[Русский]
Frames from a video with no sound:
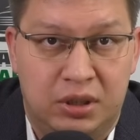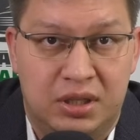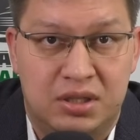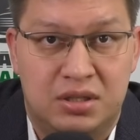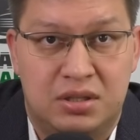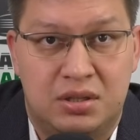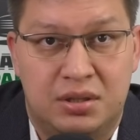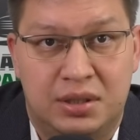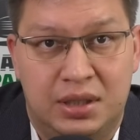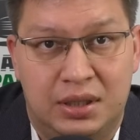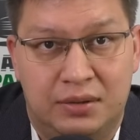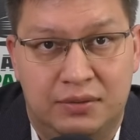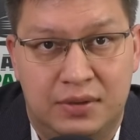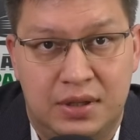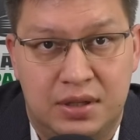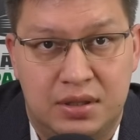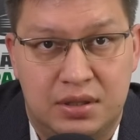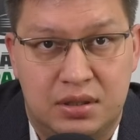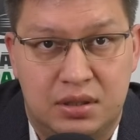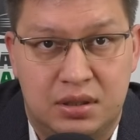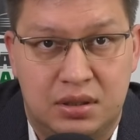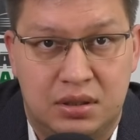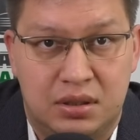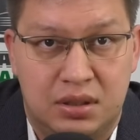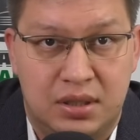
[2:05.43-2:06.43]

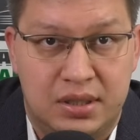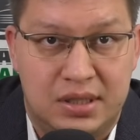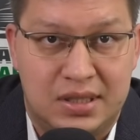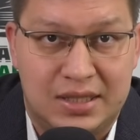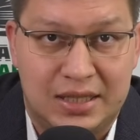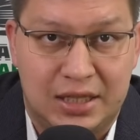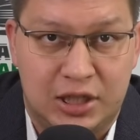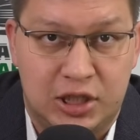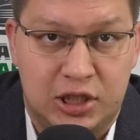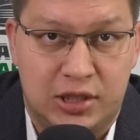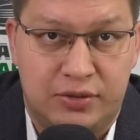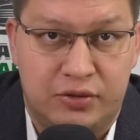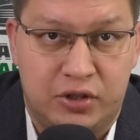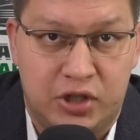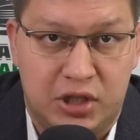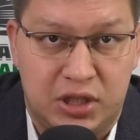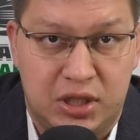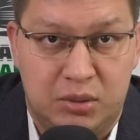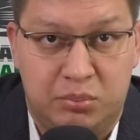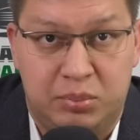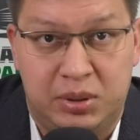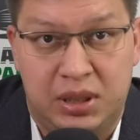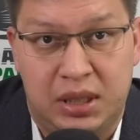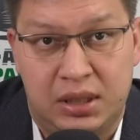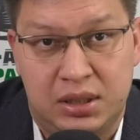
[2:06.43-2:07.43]
остановиться из
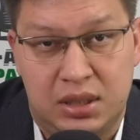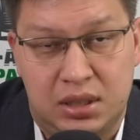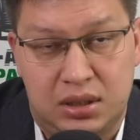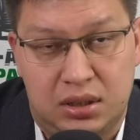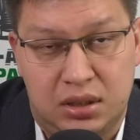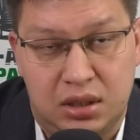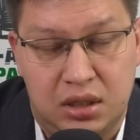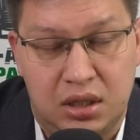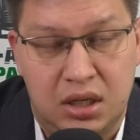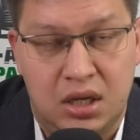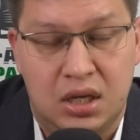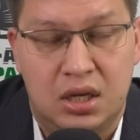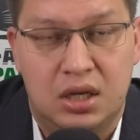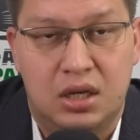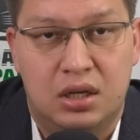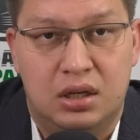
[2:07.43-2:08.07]
сложившейся практики,